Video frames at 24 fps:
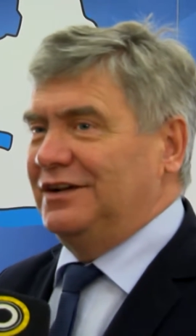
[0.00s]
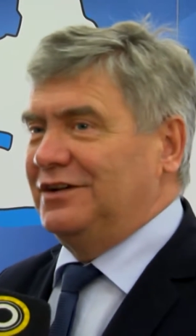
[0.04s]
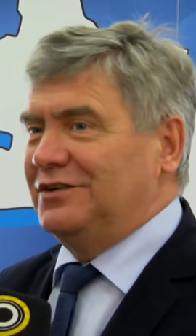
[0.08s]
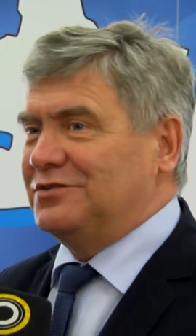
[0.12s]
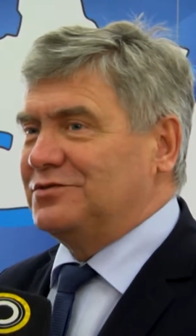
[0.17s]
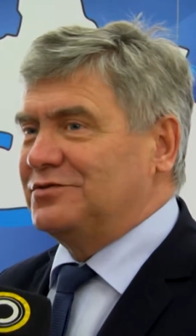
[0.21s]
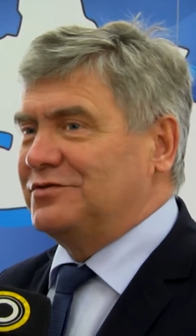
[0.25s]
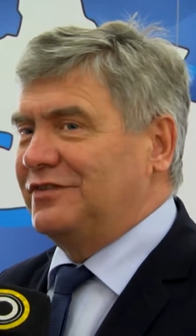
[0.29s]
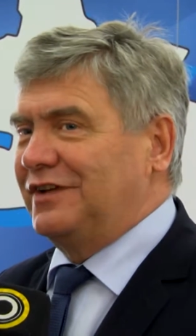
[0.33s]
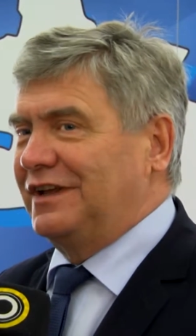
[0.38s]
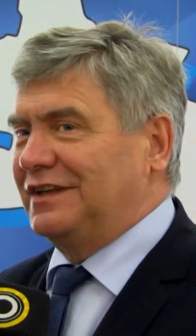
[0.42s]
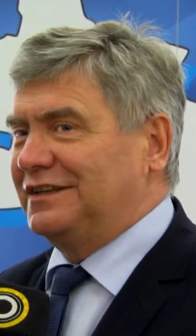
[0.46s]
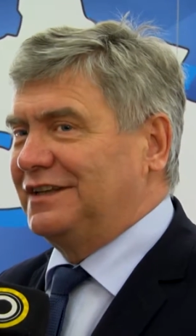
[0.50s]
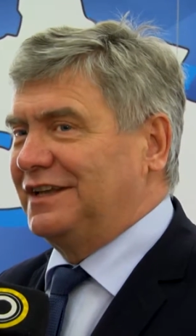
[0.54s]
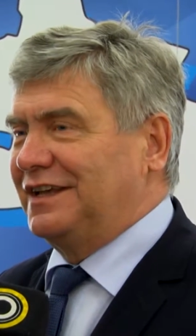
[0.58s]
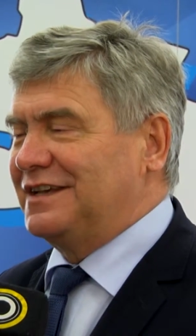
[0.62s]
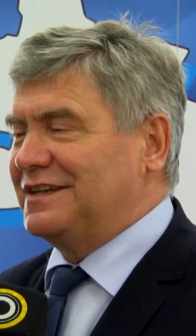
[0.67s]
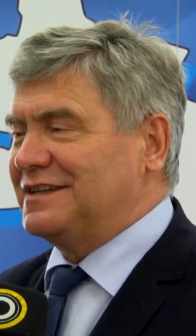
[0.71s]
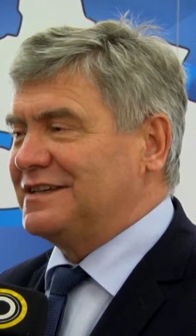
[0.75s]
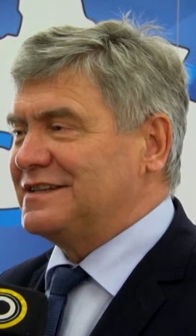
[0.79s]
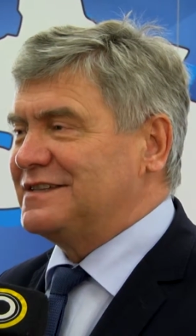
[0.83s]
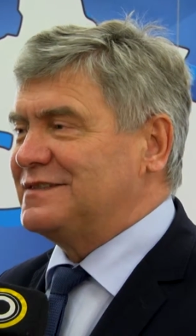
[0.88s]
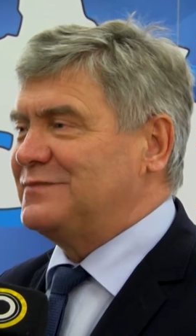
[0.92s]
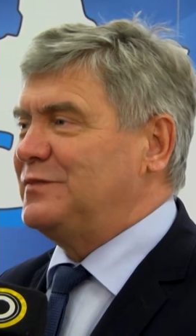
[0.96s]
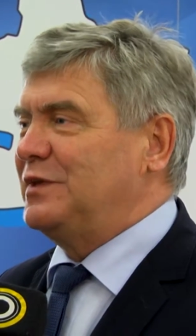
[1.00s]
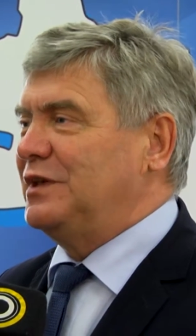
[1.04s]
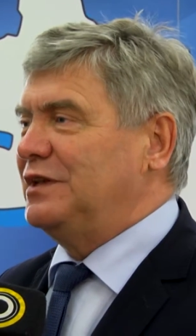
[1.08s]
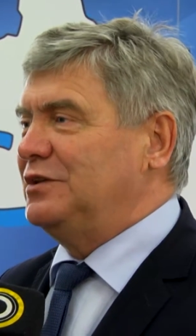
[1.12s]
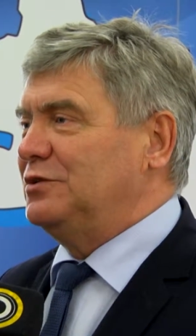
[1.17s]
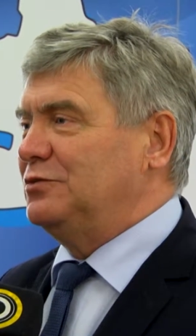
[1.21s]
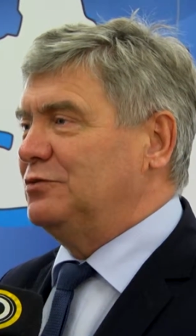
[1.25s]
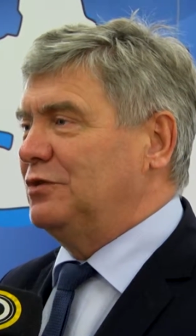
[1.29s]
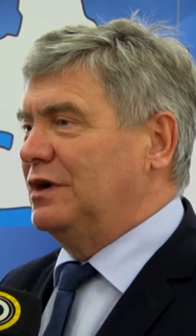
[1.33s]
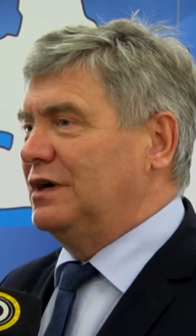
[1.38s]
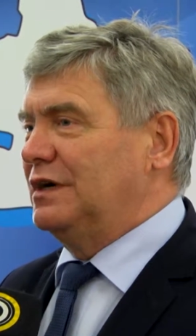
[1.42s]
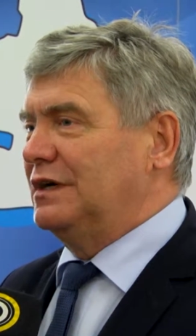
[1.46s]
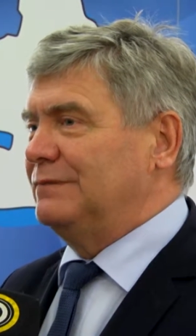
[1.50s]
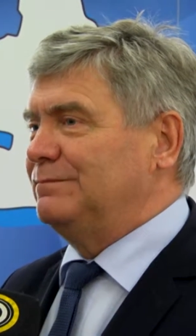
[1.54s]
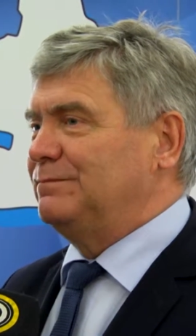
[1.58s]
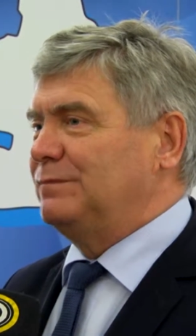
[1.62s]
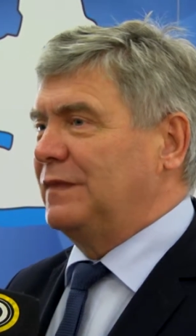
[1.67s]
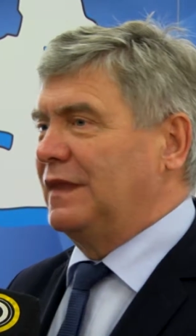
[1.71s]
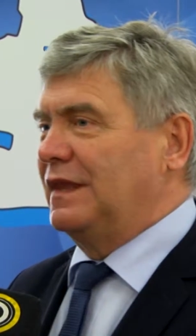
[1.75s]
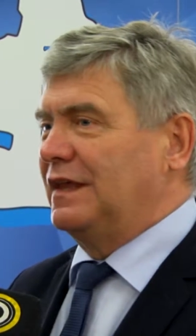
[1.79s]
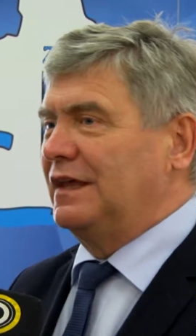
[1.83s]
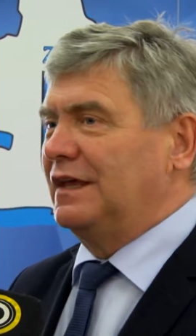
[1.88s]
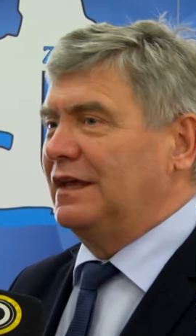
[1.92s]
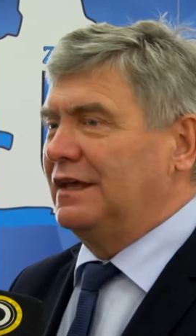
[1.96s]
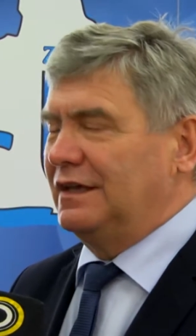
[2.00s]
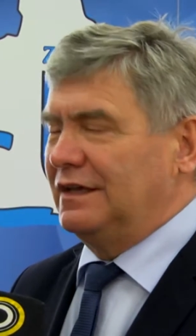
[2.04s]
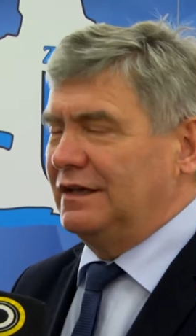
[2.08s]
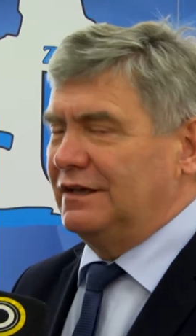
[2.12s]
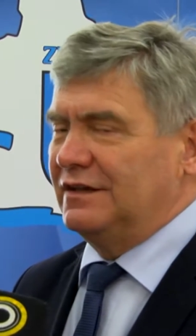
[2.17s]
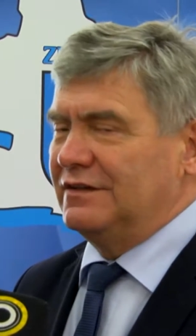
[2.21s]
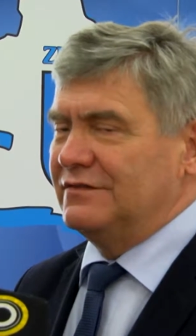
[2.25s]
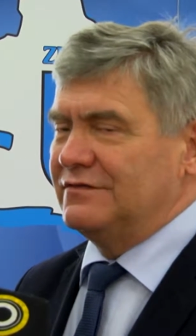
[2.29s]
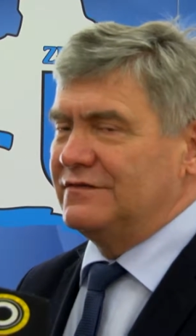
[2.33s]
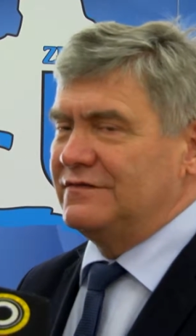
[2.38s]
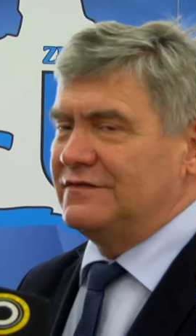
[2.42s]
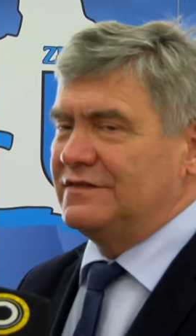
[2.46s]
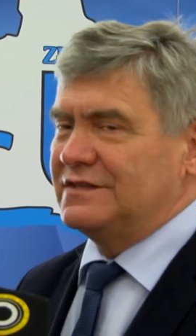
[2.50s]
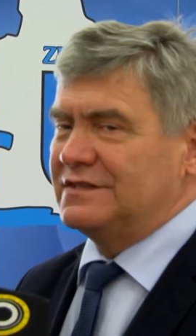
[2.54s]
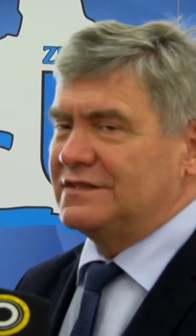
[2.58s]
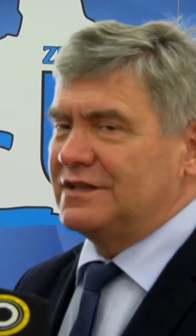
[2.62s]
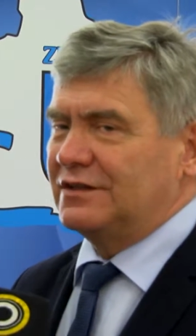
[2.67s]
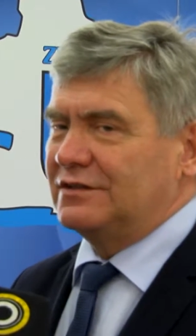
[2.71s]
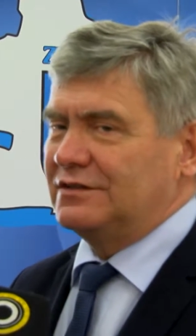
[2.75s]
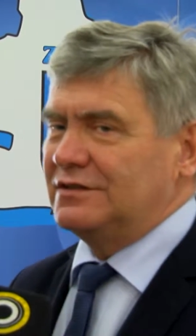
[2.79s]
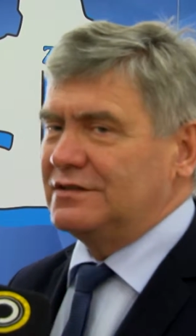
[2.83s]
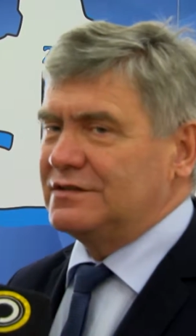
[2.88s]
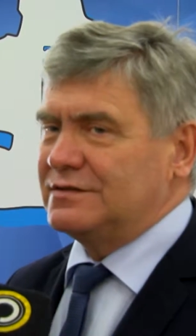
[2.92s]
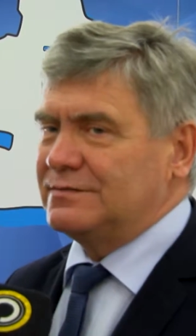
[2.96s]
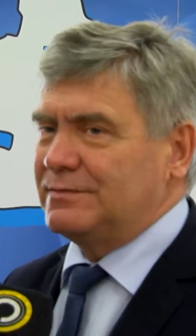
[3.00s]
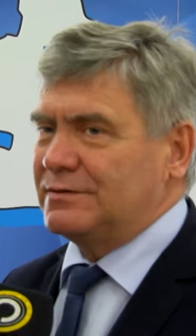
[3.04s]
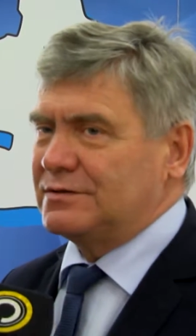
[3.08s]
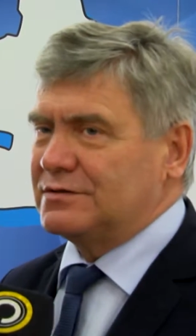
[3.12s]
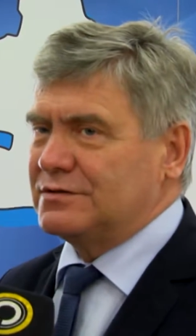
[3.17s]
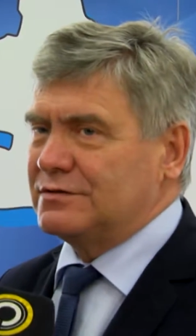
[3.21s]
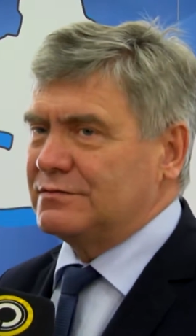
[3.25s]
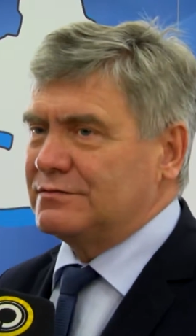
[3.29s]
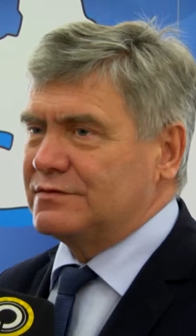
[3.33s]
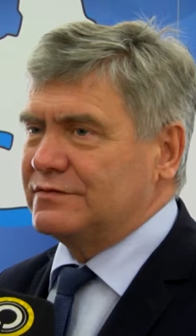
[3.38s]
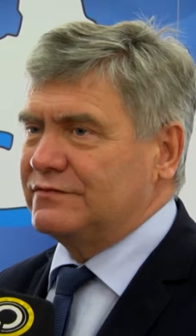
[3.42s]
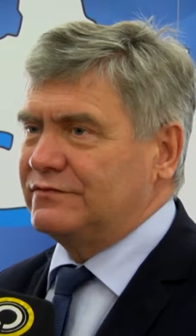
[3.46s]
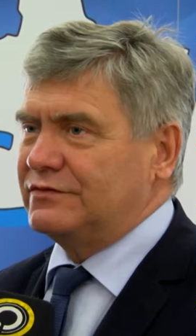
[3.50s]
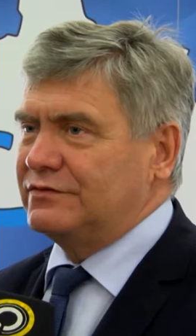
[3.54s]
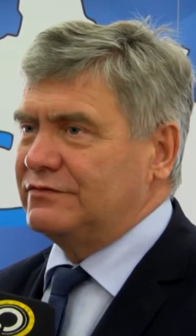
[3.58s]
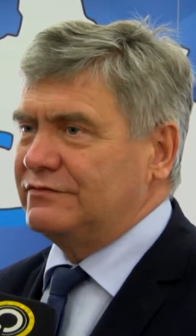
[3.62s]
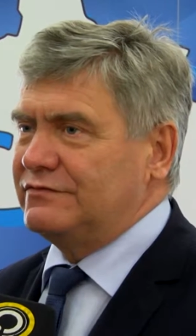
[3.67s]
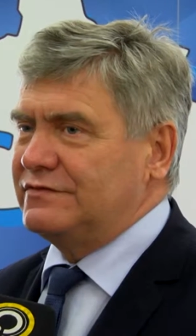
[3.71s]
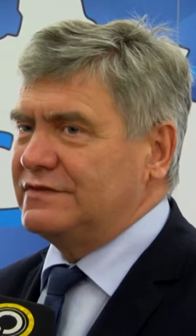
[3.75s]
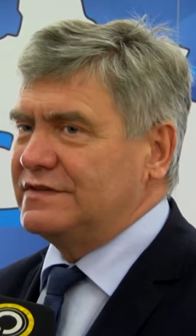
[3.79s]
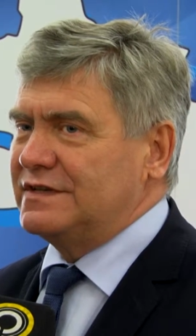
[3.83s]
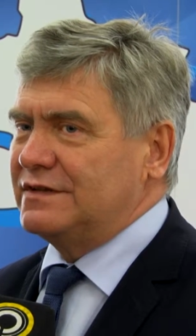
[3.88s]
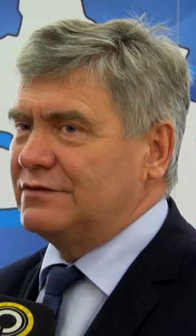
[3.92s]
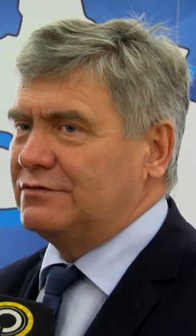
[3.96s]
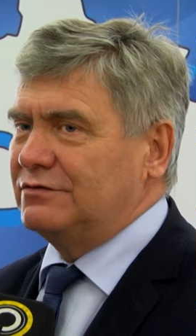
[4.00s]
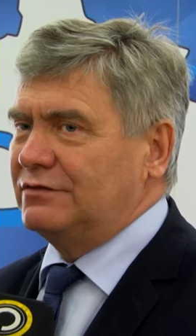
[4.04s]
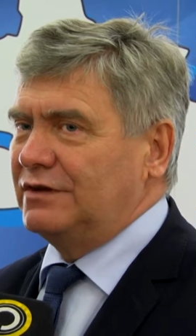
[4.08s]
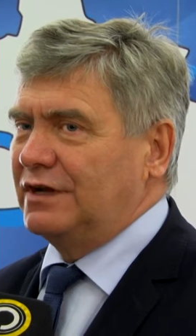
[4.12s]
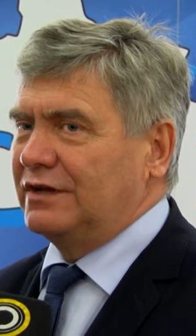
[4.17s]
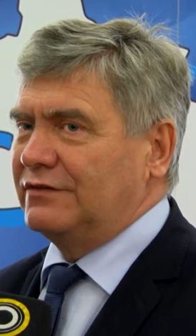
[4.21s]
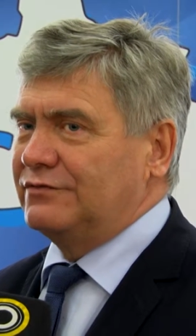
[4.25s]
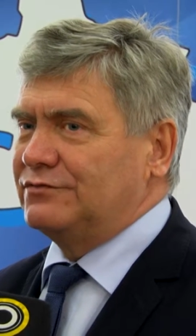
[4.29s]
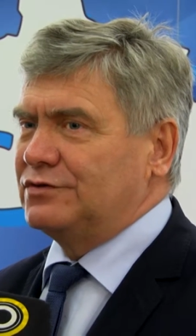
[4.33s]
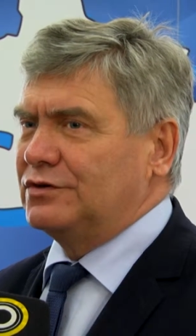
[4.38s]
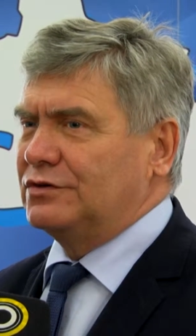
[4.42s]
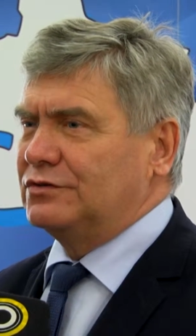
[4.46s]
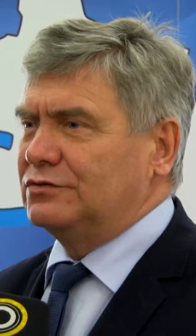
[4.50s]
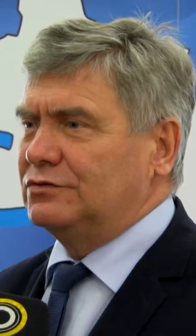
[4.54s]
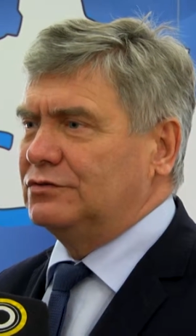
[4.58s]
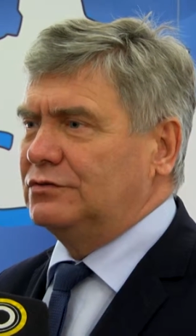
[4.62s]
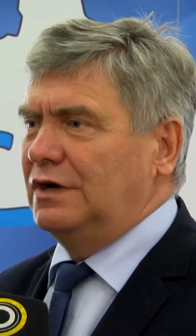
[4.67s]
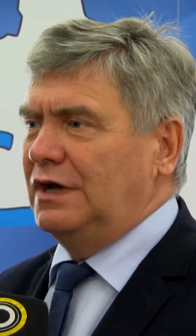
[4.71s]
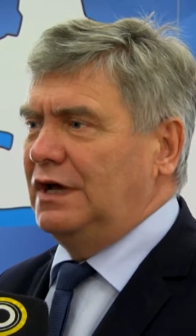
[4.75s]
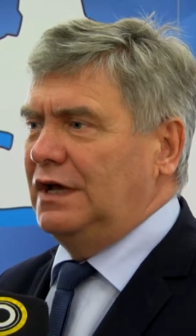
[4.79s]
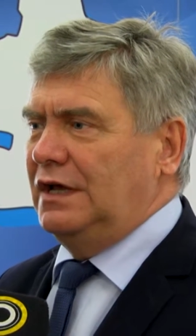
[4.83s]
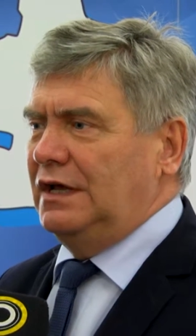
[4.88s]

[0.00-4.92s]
oświata zmieniła w istotny sposób swój wizerunek w ciągu